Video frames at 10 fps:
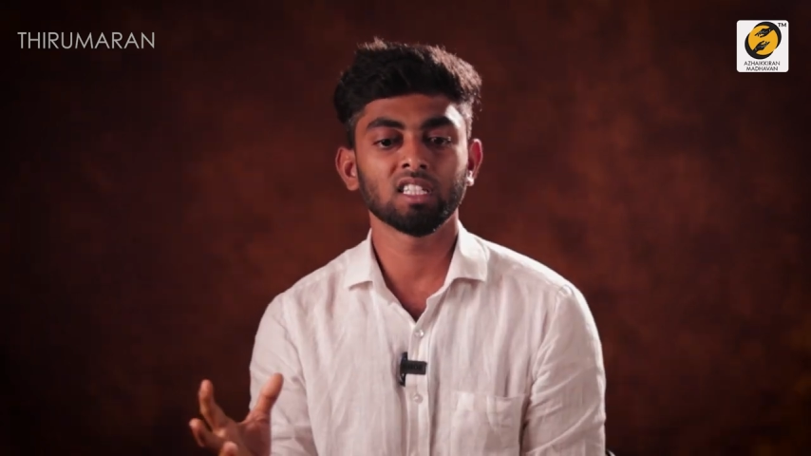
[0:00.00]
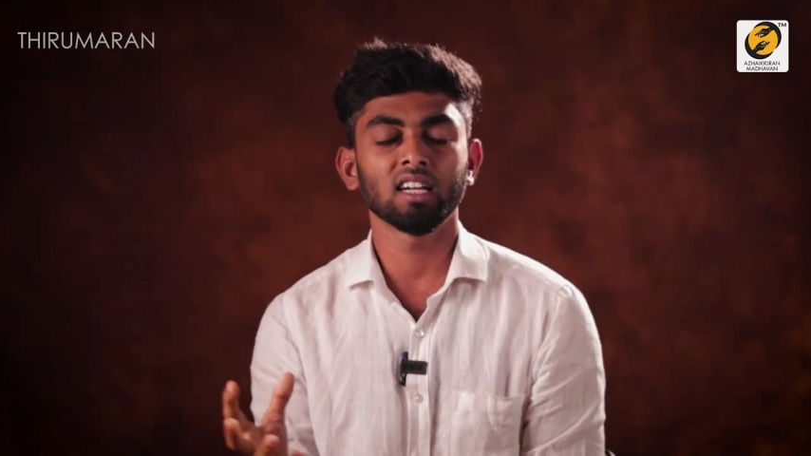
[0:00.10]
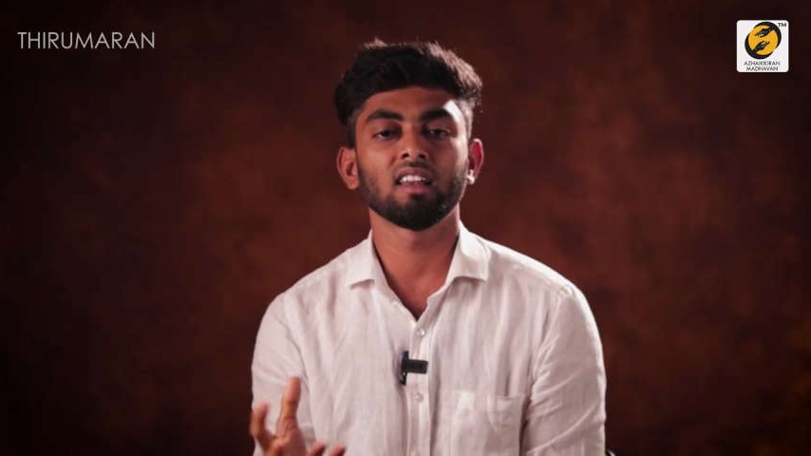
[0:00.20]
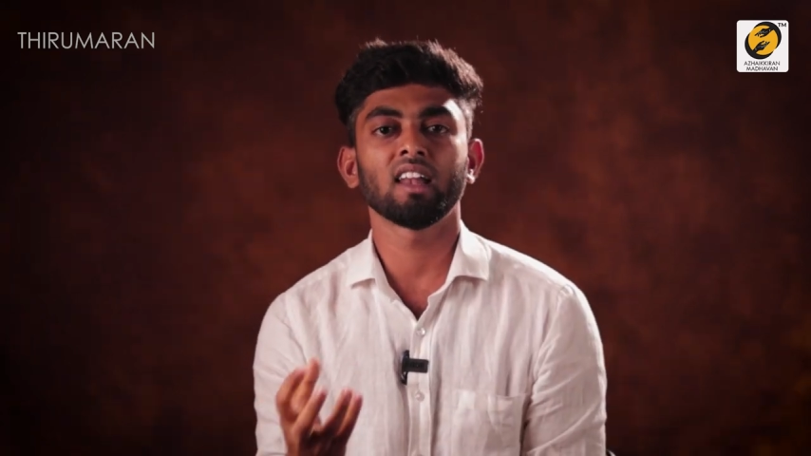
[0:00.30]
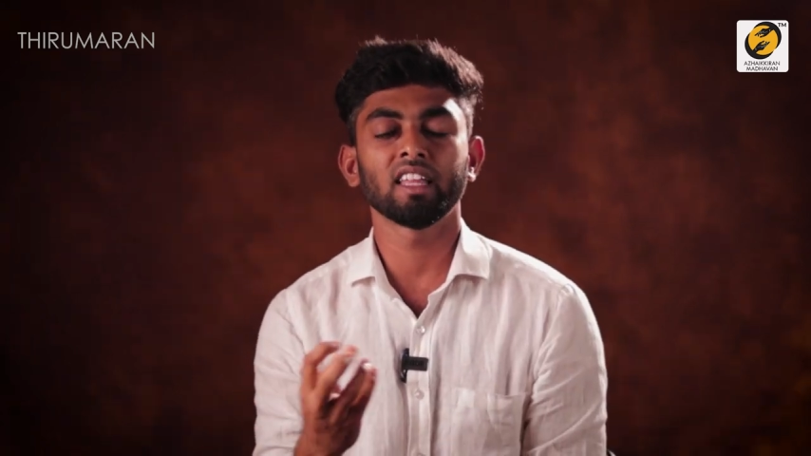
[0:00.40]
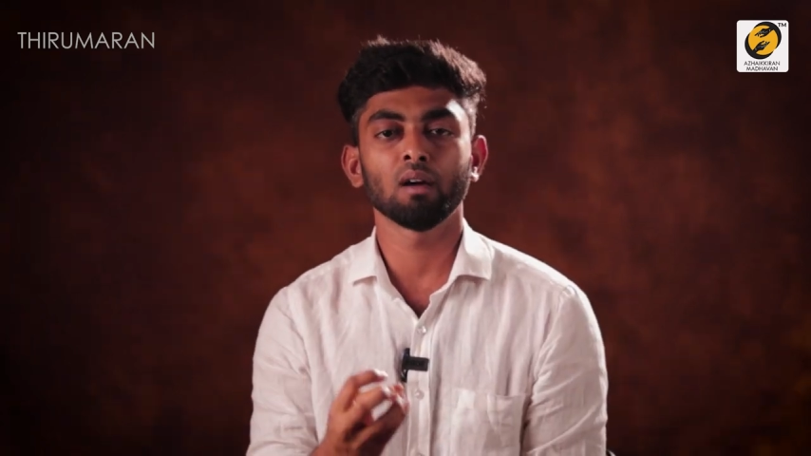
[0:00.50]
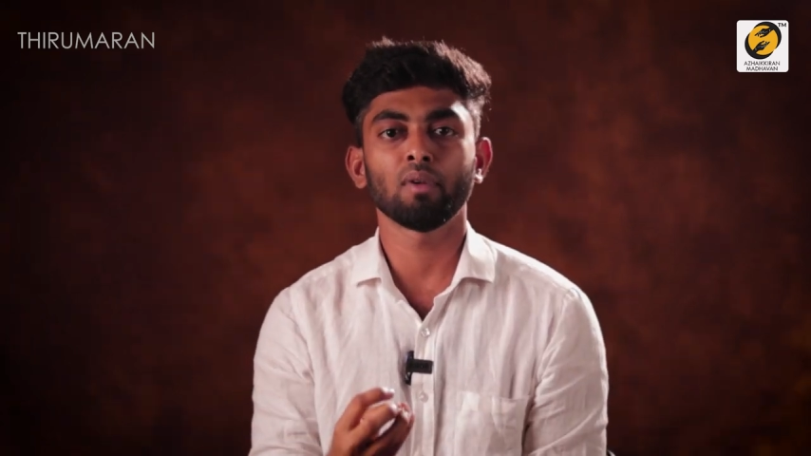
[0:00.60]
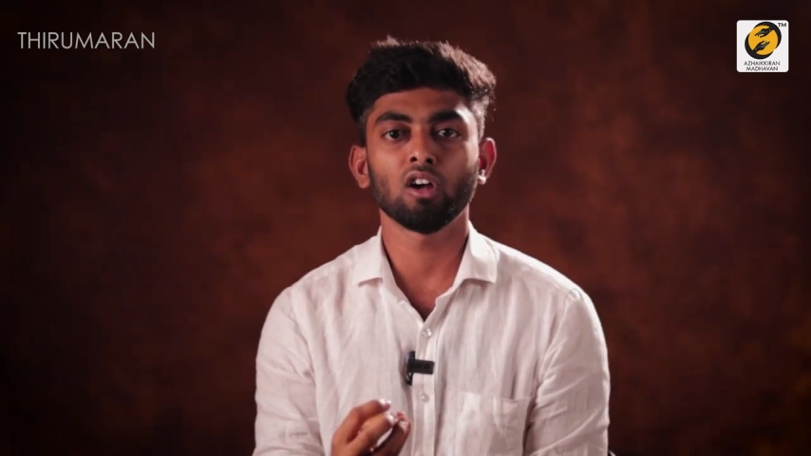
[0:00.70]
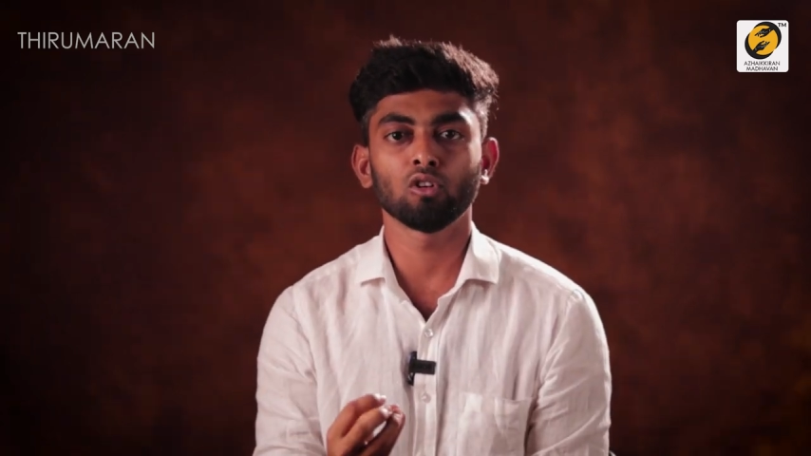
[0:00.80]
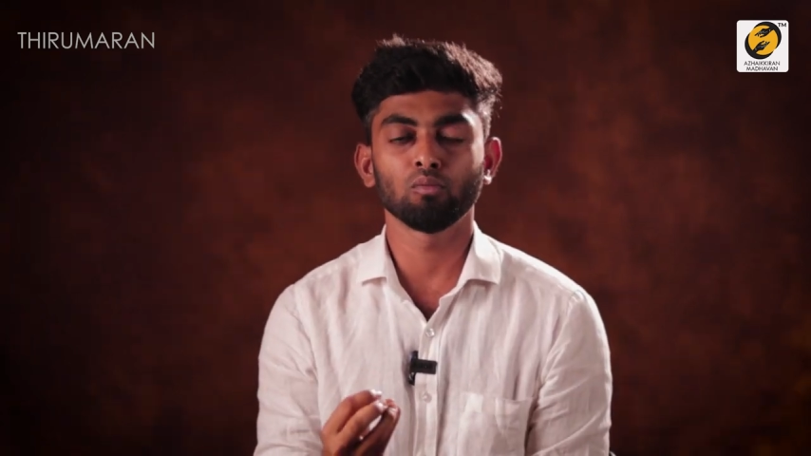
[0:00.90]
விஷயங்களெல்லாம் நீங்கள்
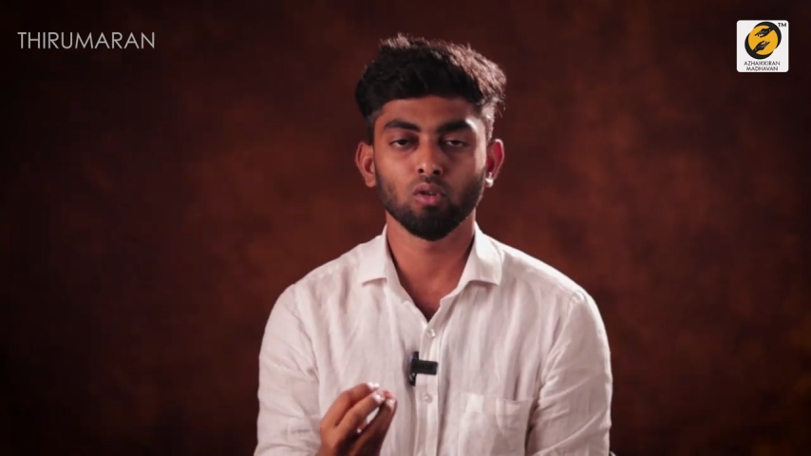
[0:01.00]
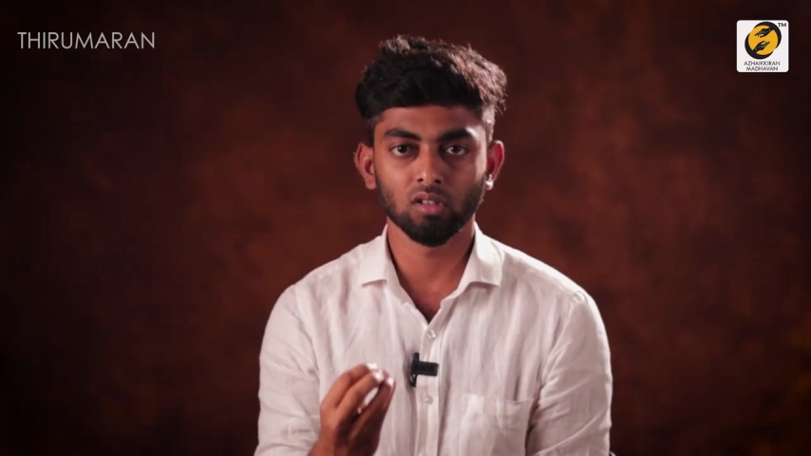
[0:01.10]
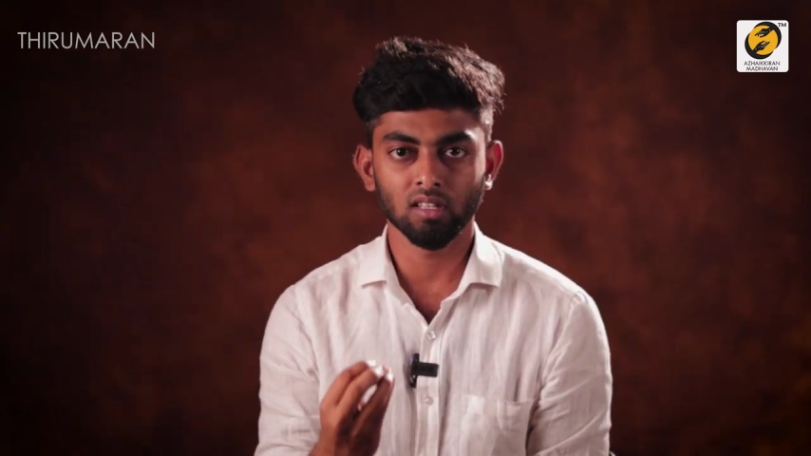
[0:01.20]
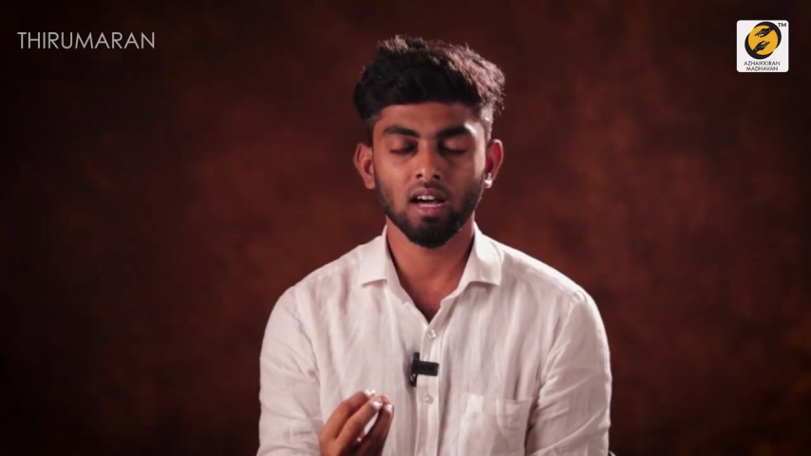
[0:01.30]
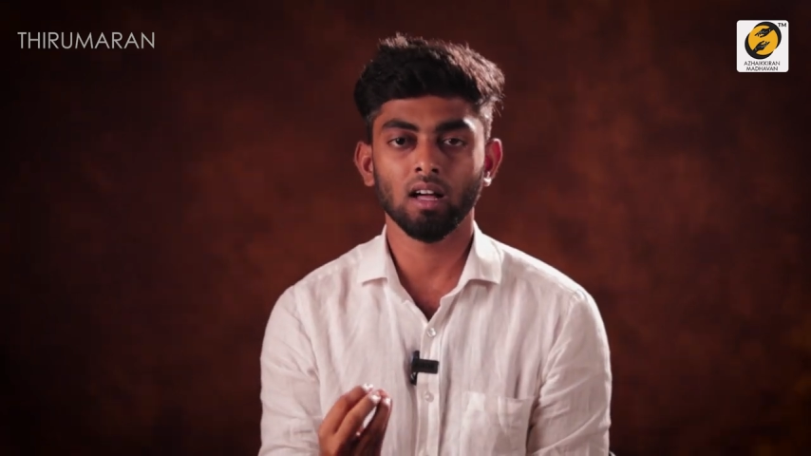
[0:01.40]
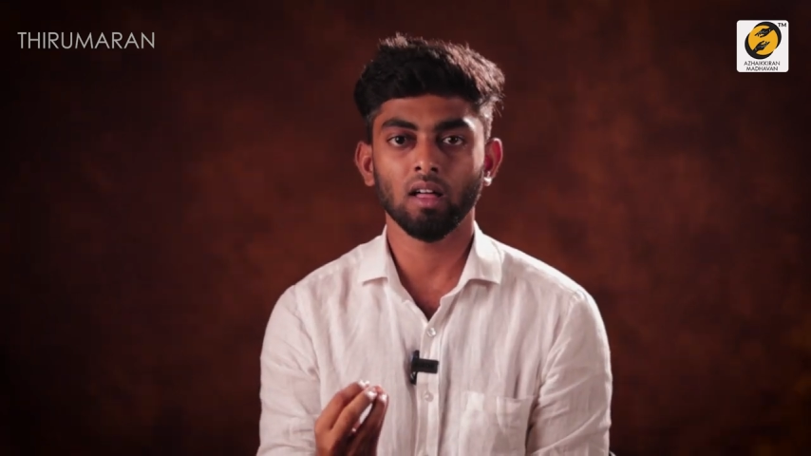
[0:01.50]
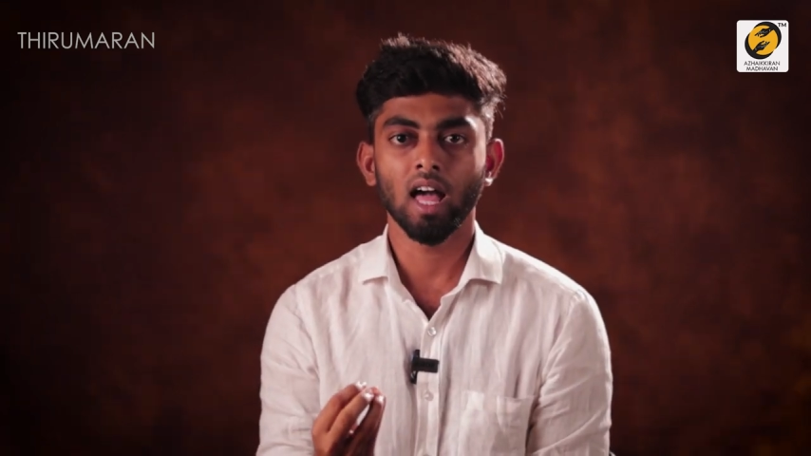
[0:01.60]
பார்க்கும்போது தான்